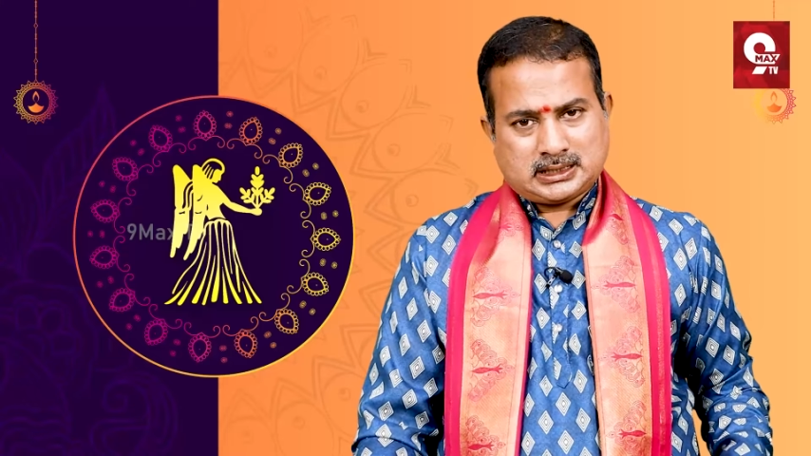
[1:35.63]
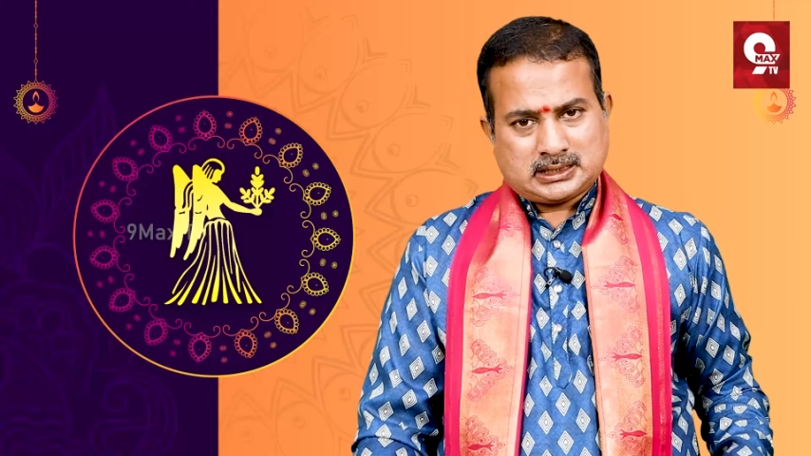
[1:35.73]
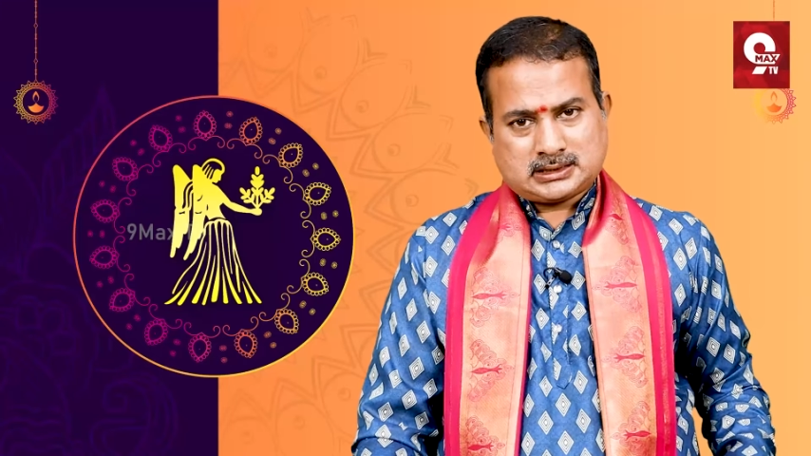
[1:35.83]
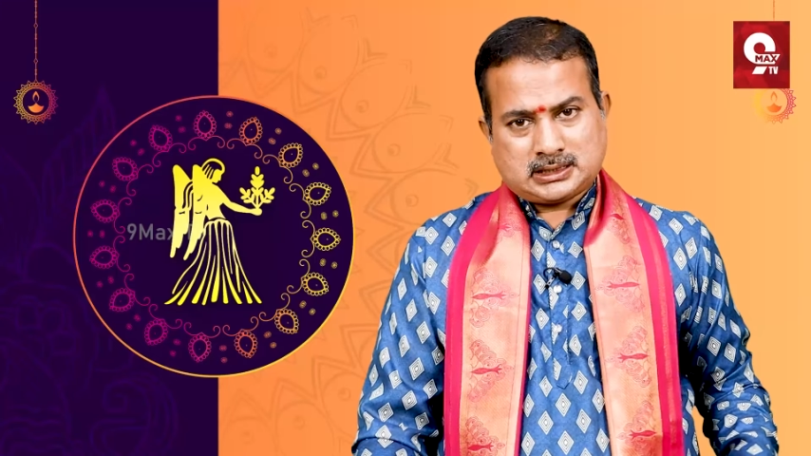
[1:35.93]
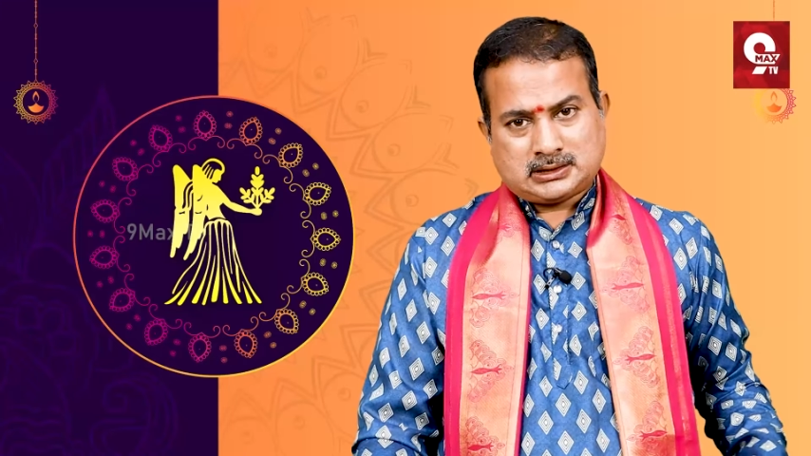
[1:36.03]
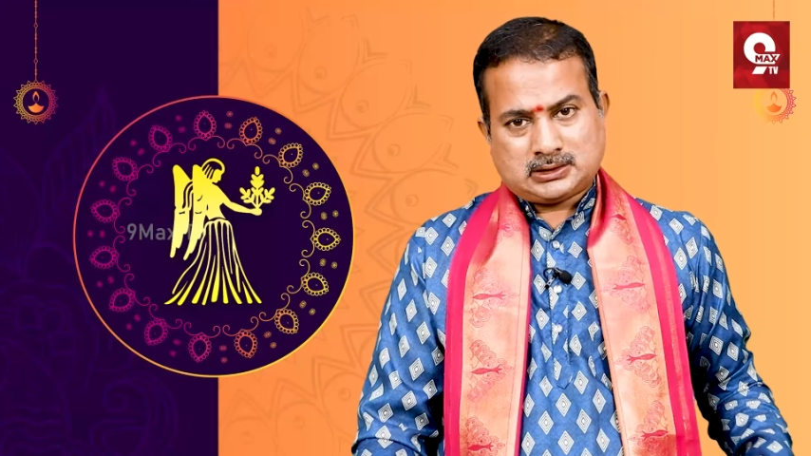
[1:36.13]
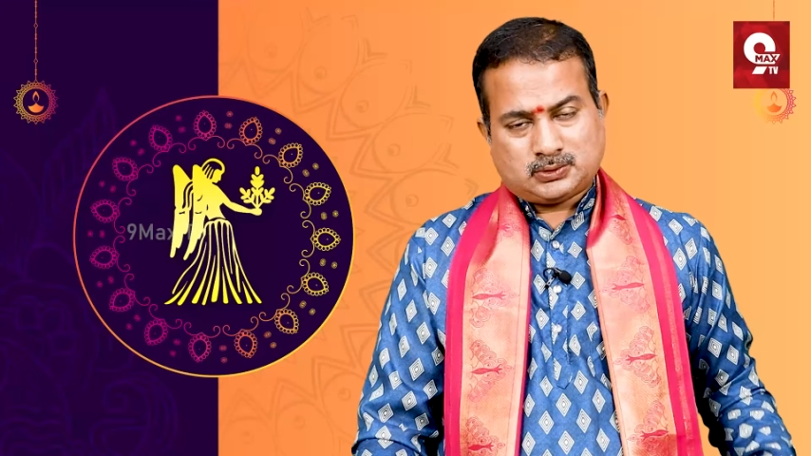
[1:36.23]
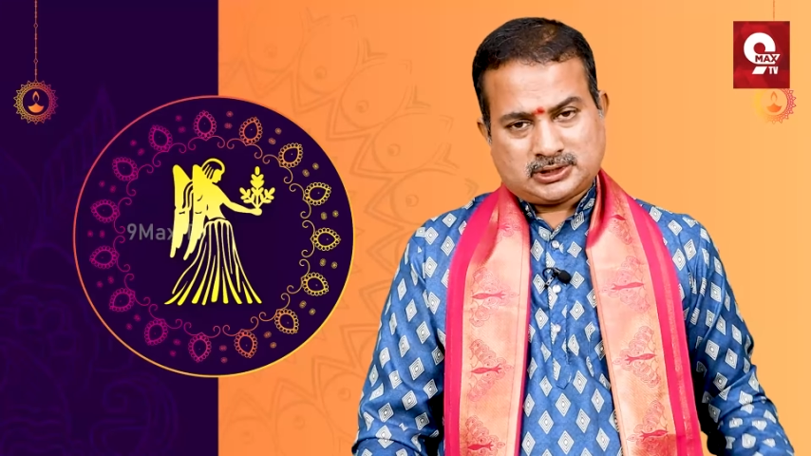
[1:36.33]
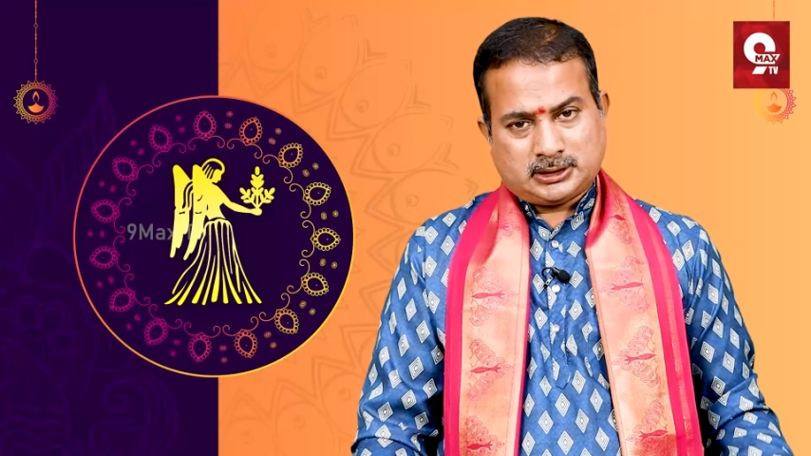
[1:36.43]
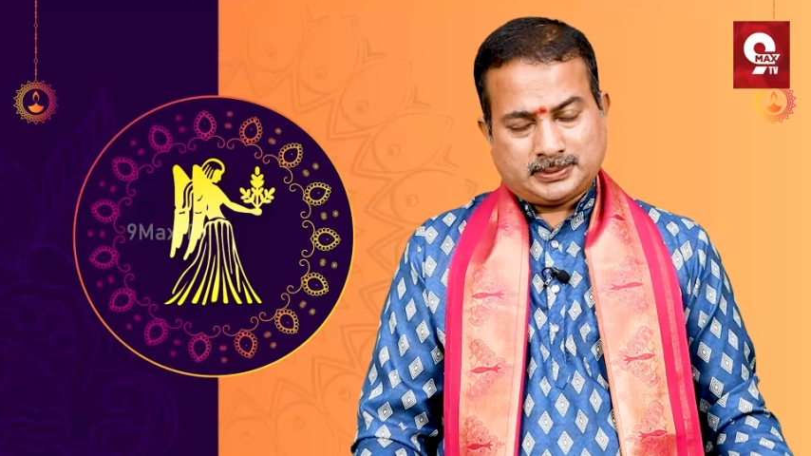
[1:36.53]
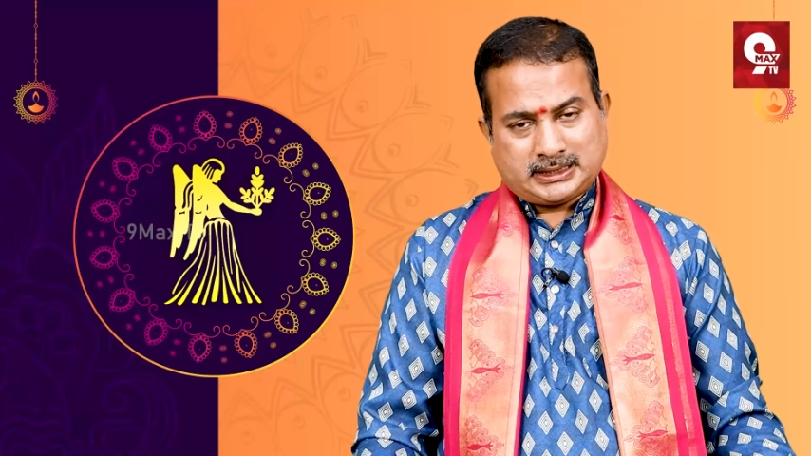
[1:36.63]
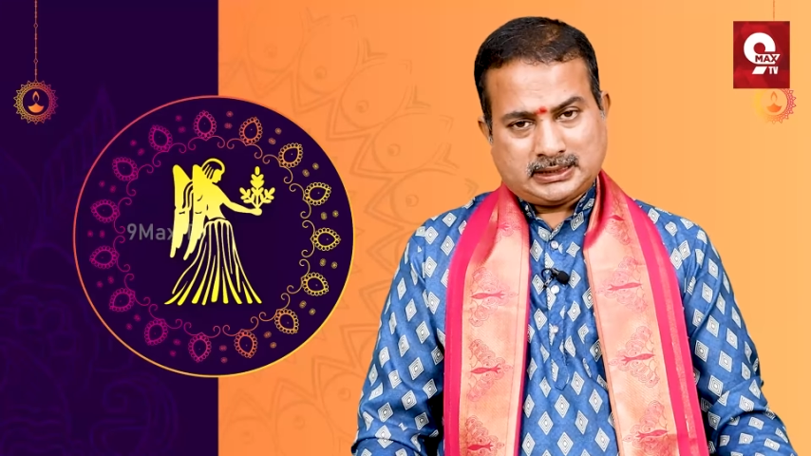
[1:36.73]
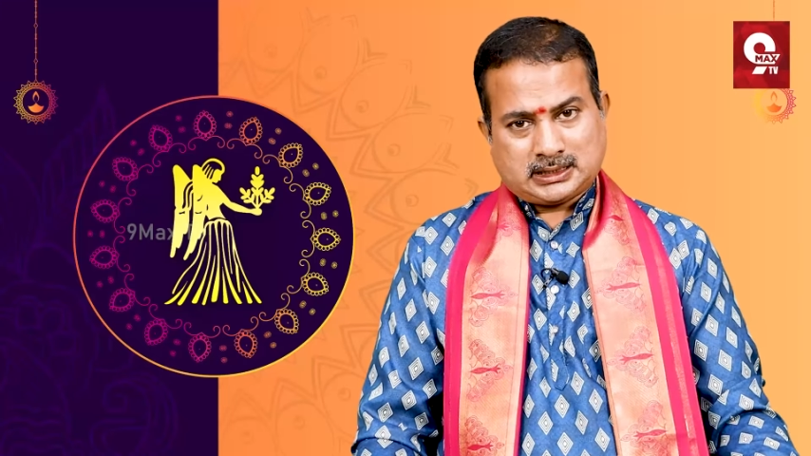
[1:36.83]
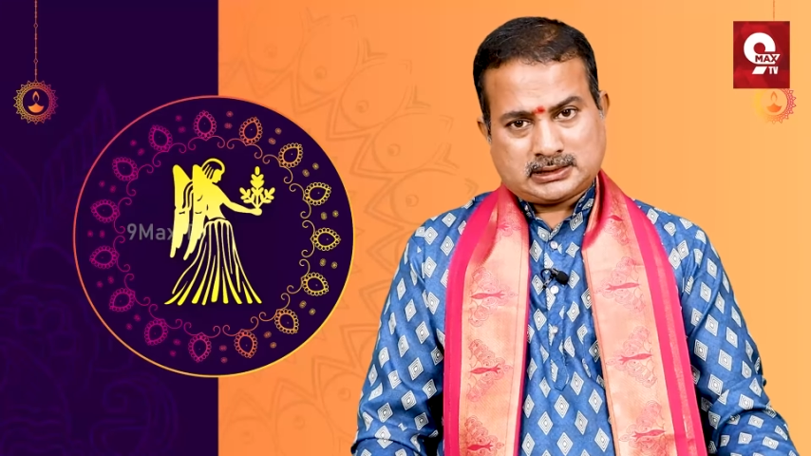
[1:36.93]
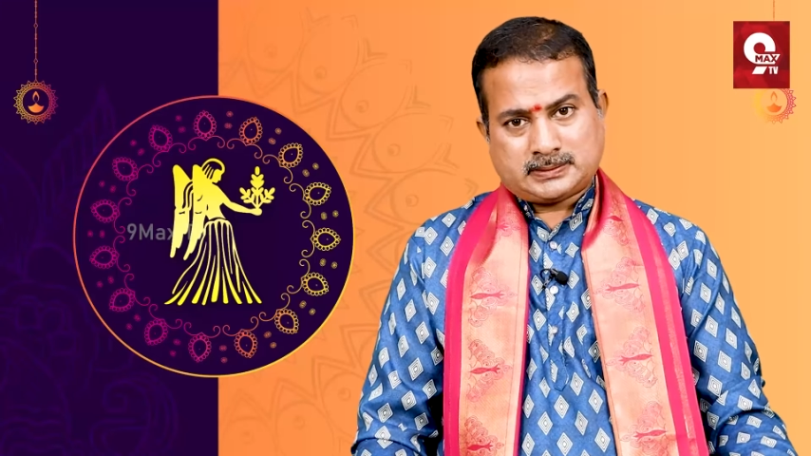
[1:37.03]
ధనస్థానాల్లో
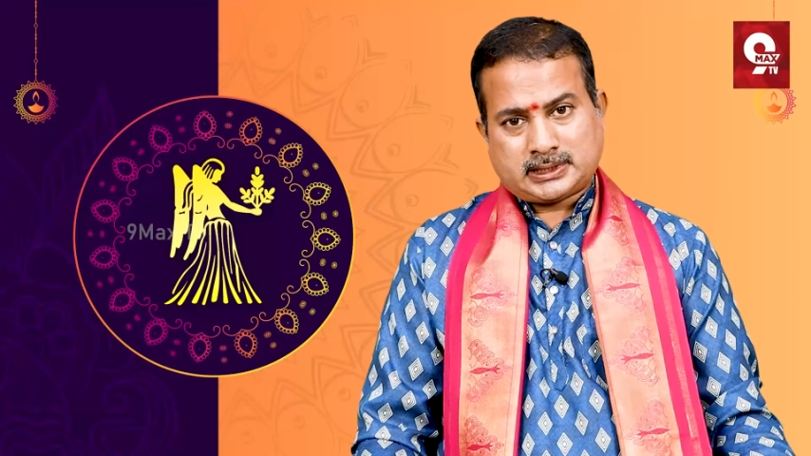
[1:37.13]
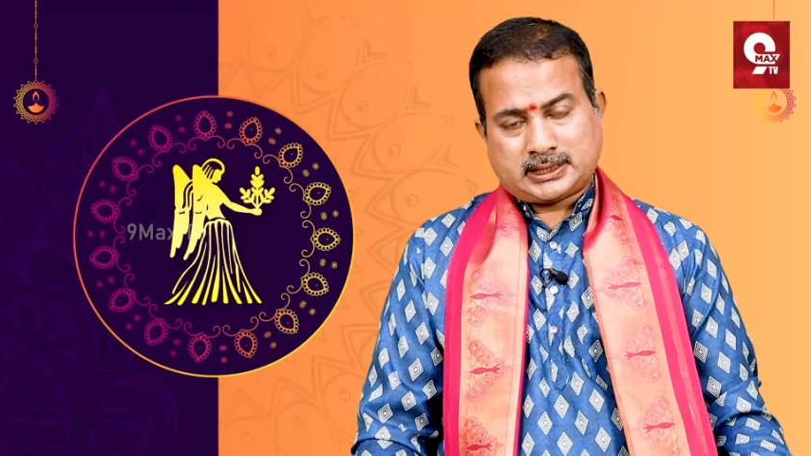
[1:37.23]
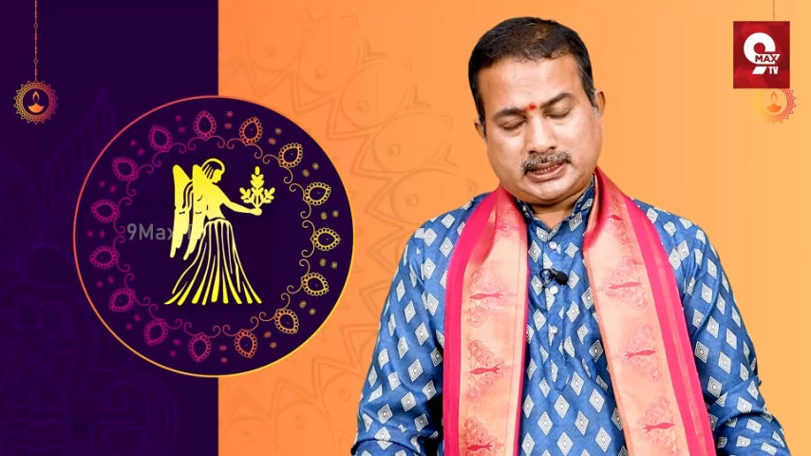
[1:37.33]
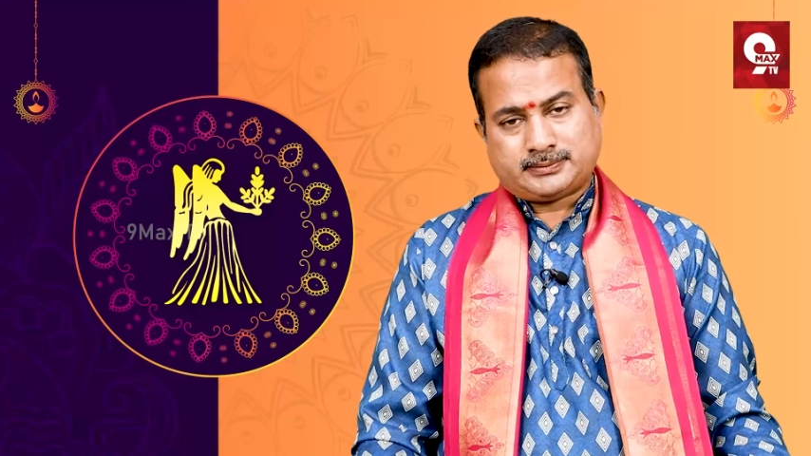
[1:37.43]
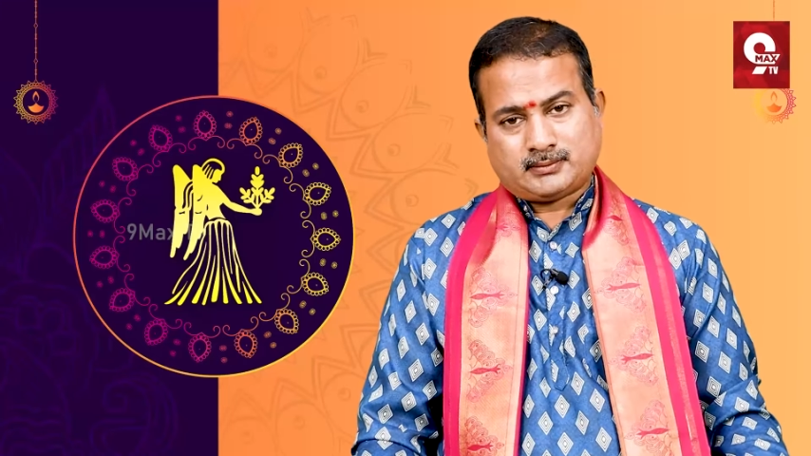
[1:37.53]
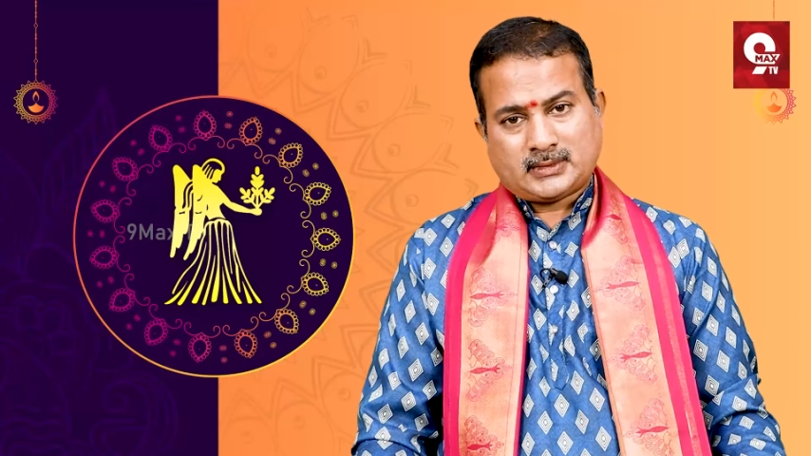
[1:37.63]
వచ్చేటప్పటికి రాశి వారికి